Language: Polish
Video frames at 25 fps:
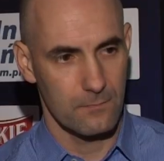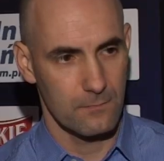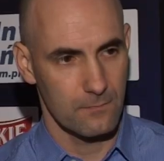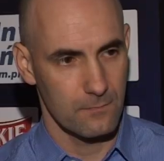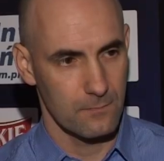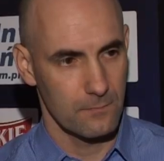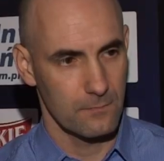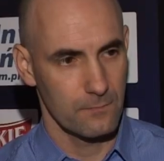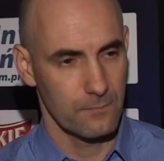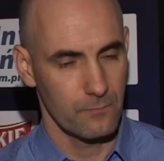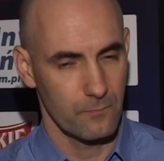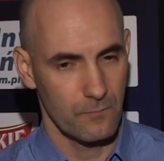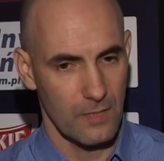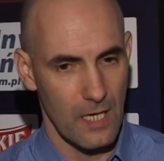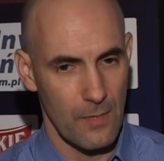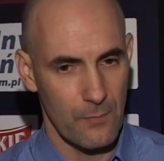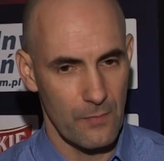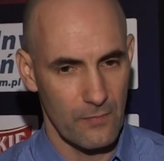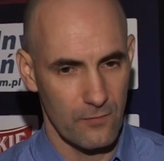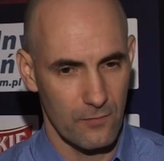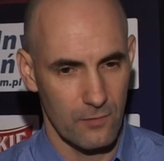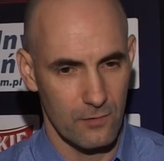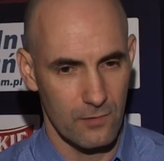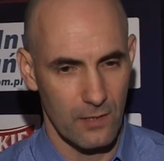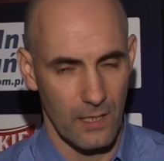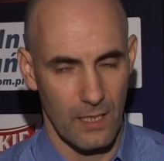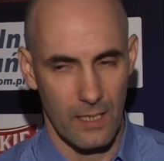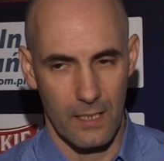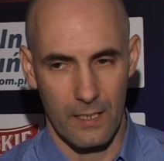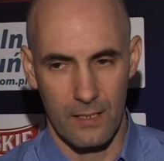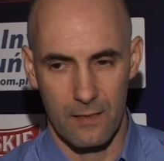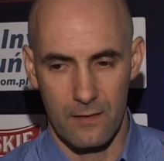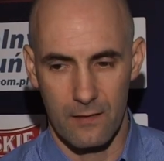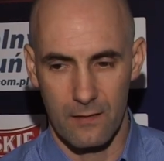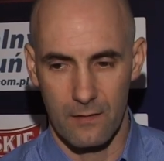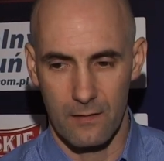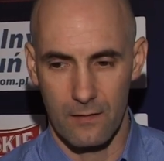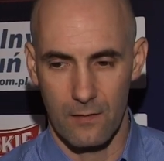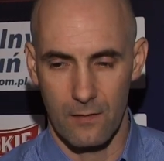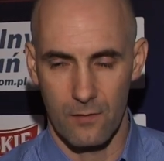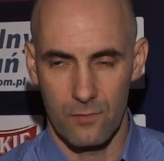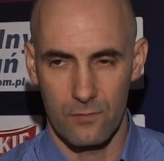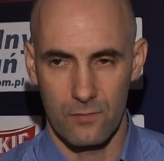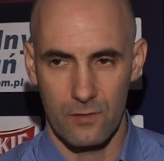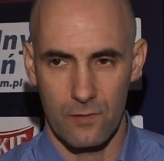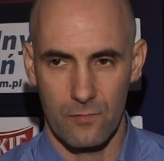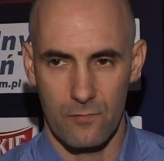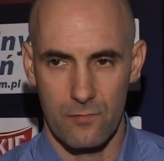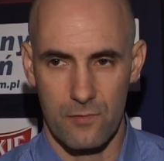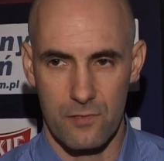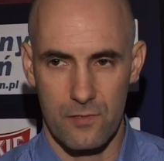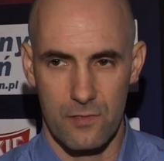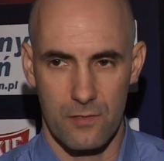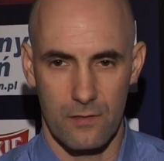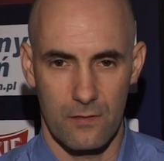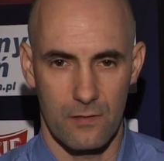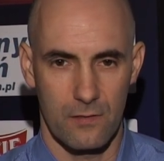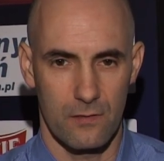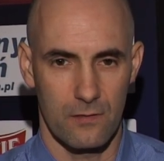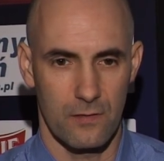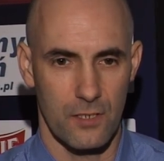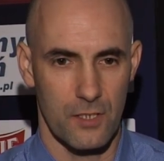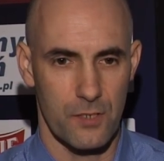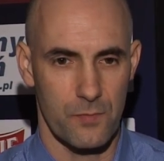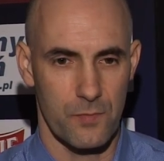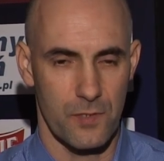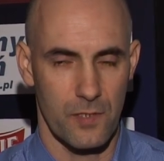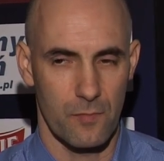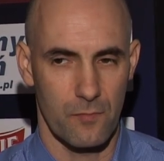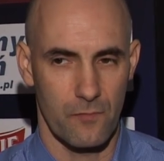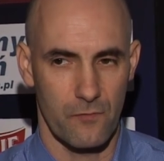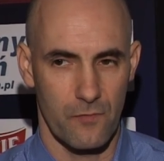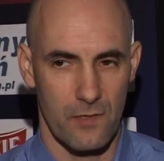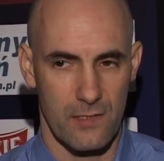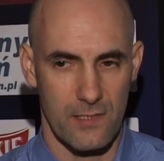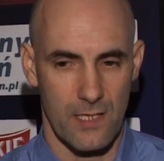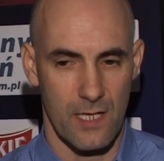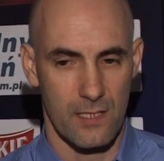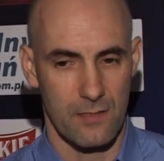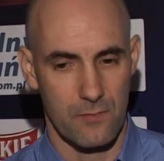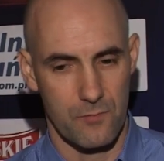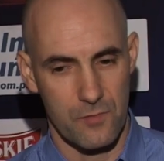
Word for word: na tym torze i, i wydaje mi się, że, że nie mam żadnych obaw,